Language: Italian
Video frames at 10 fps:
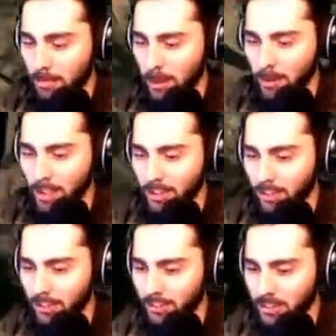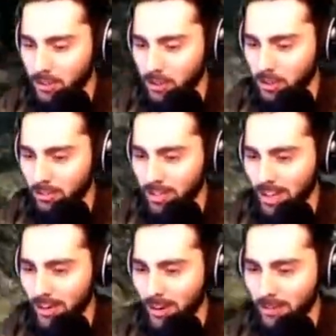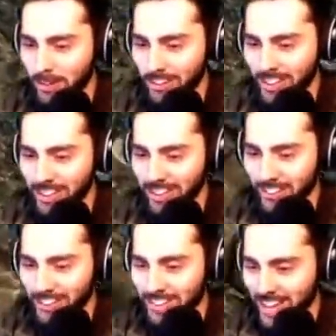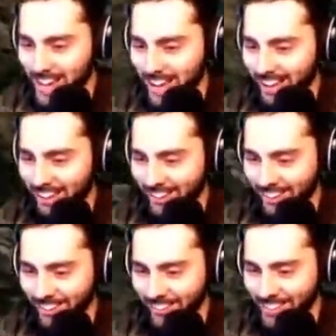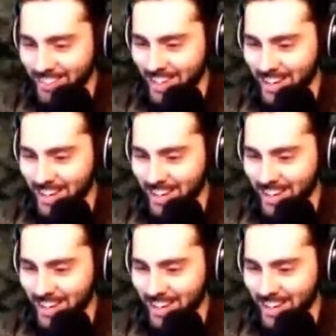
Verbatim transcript: piccolino. Vieni qua, piccolino. Ciao. Ma sei